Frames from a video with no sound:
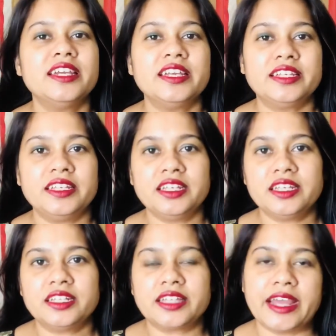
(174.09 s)
कि
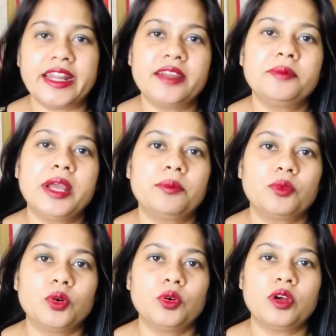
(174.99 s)
थायराइड में
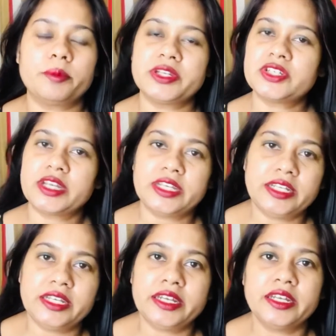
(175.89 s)
आपको हमेशा के
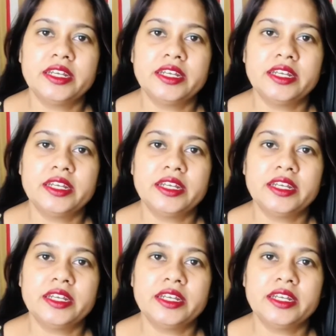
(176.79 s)
लिए